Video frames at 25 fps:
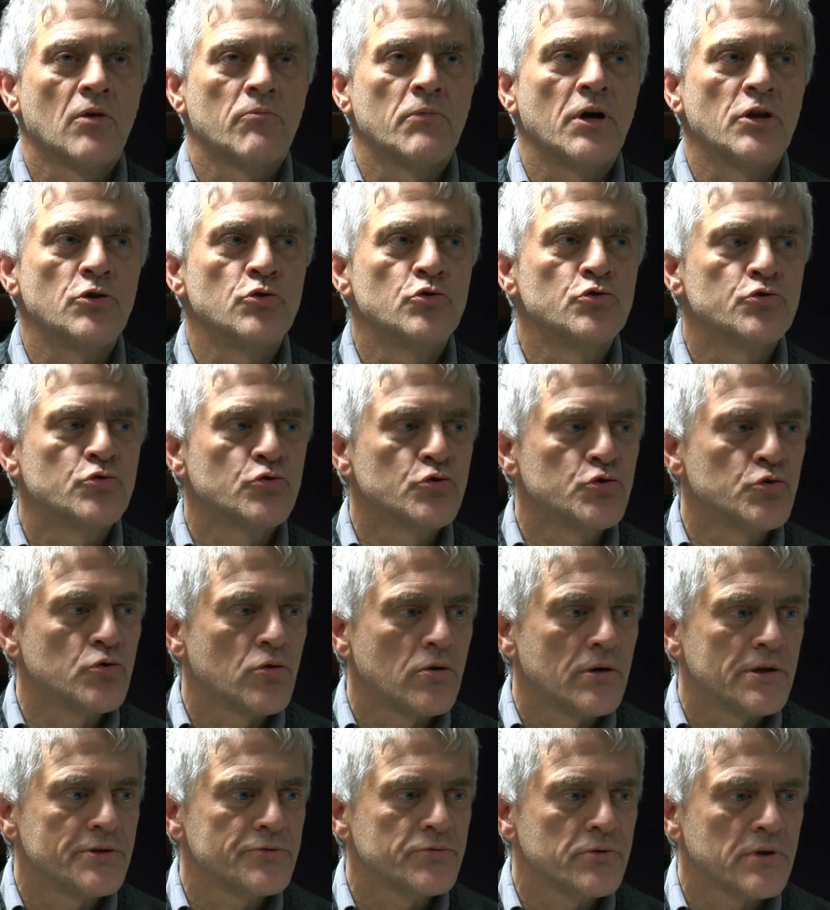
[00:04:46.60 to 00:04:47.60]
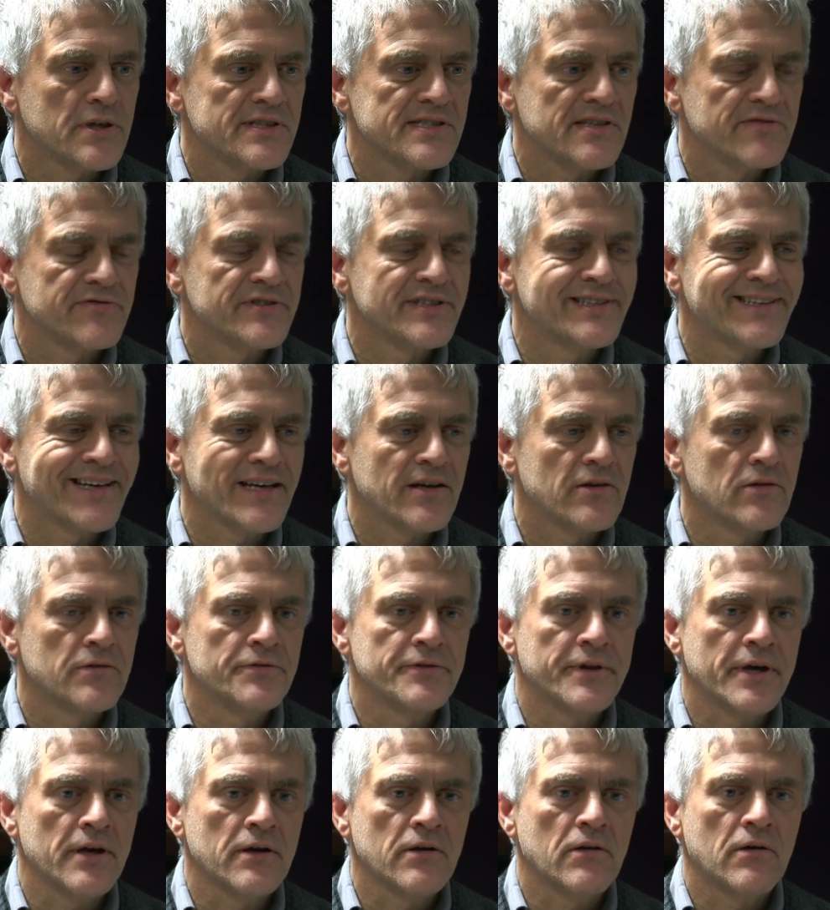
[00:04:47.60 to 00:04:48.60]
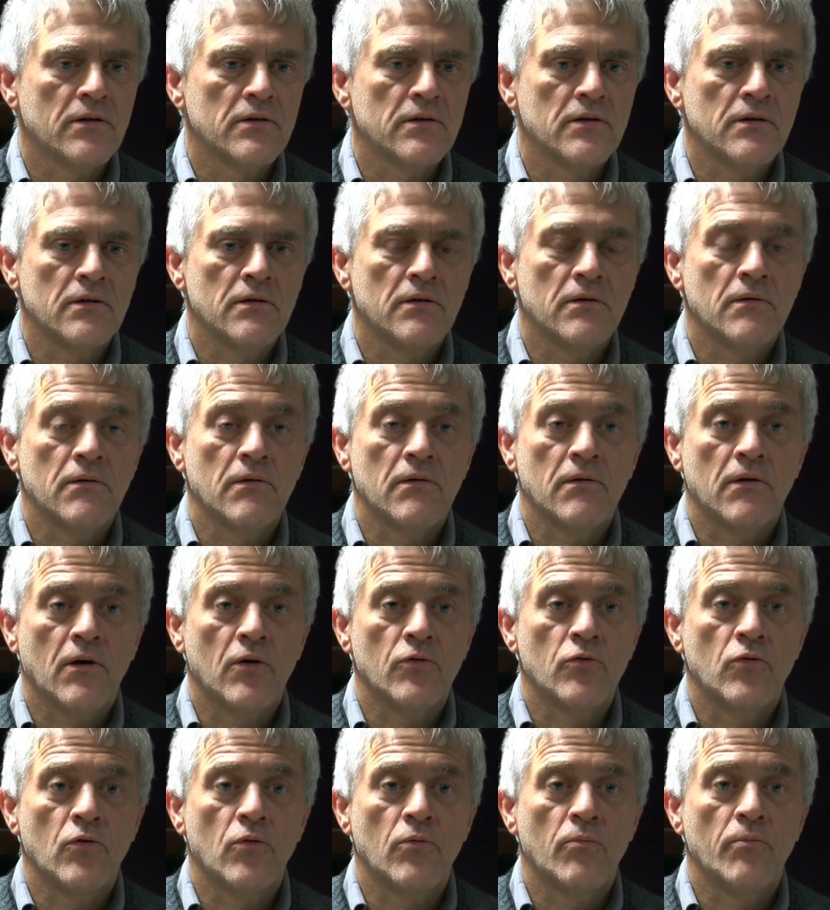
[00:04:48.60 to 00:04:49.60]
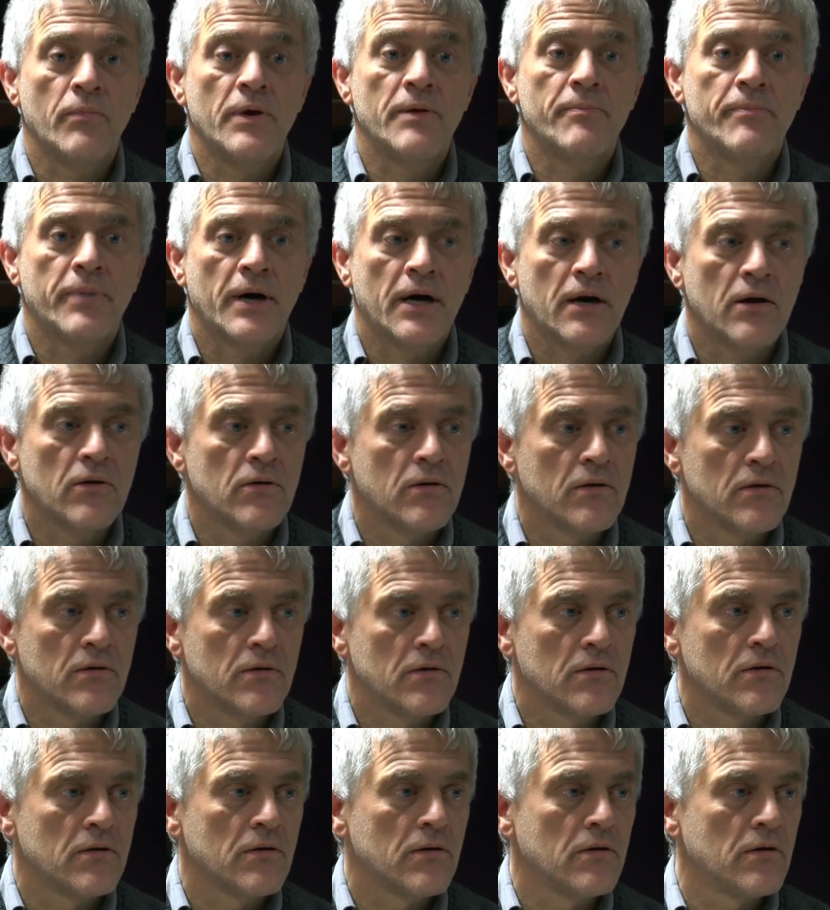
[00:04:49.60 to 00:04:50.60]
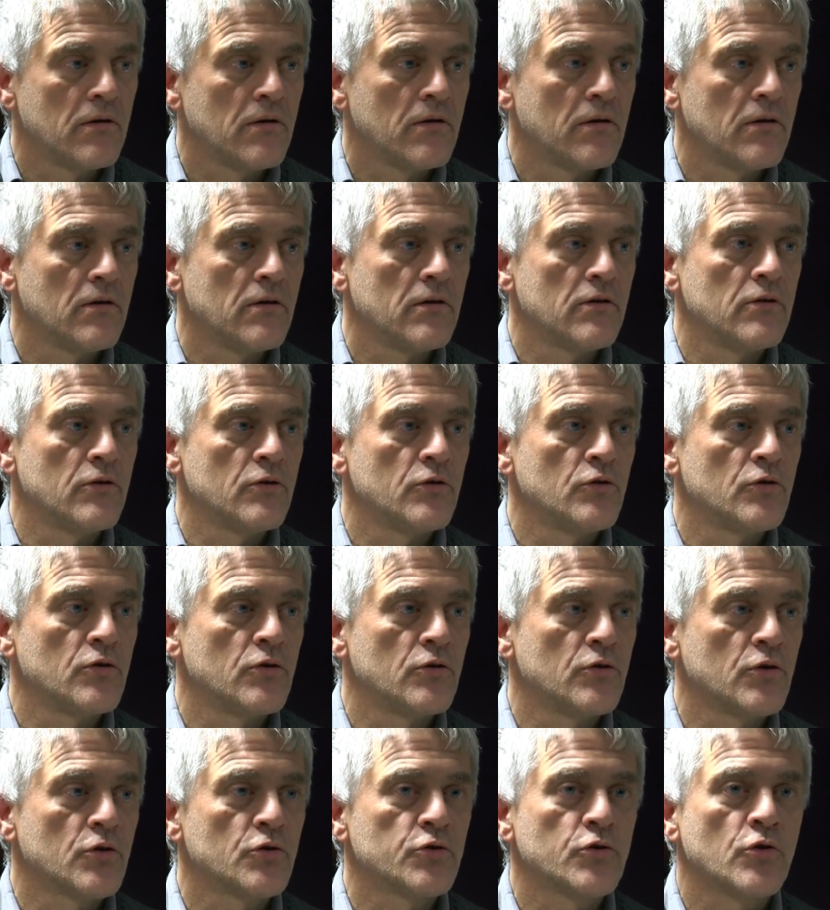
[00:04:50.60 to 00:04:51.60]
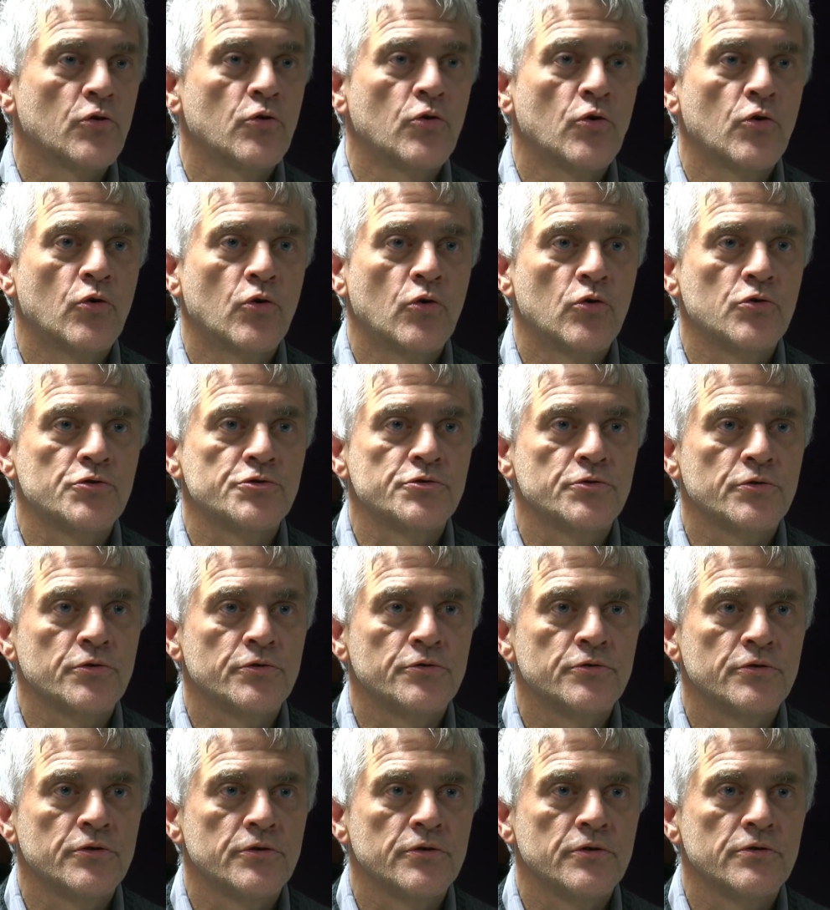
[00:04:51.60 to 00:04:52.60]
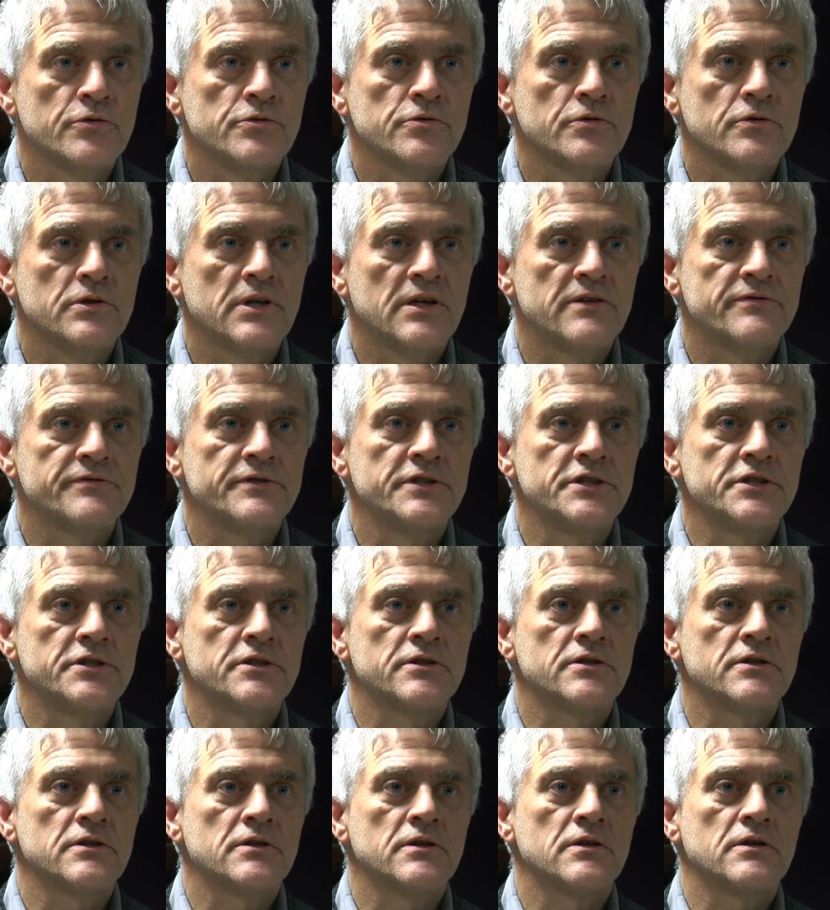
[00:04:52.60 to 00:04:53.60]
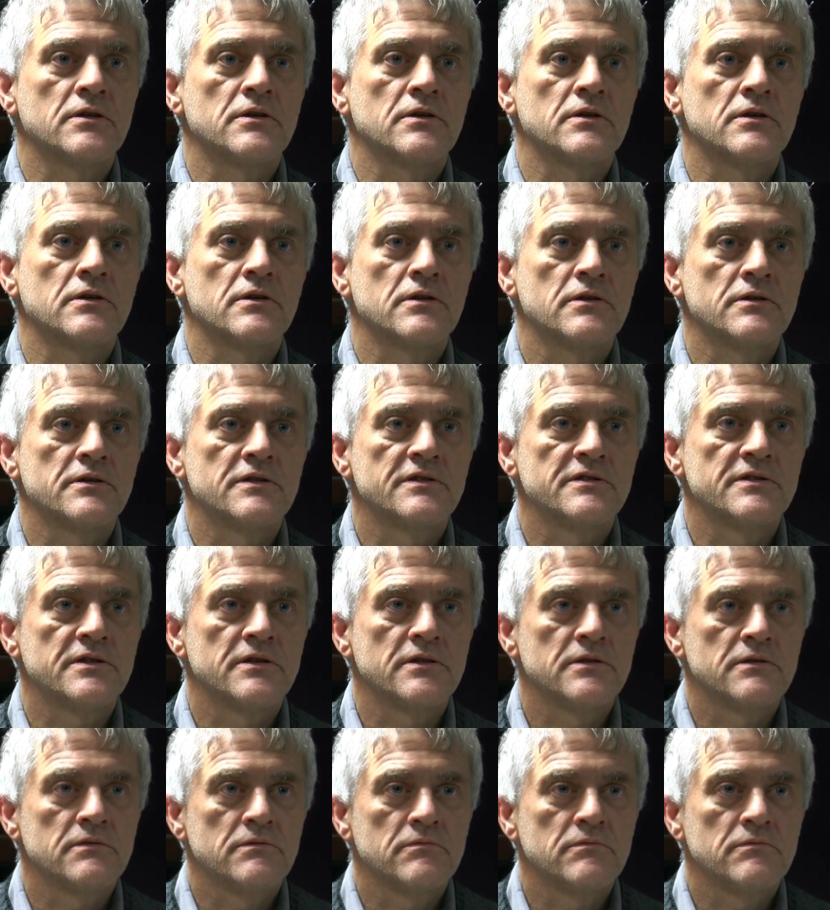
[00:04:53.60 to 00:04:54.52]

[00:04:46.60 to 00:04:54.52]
ben, de toujours, en tout cas, ça fait très longtemps qu'on euh, ne, met pas euh, euh, notre logo sur une, sur une affiche des,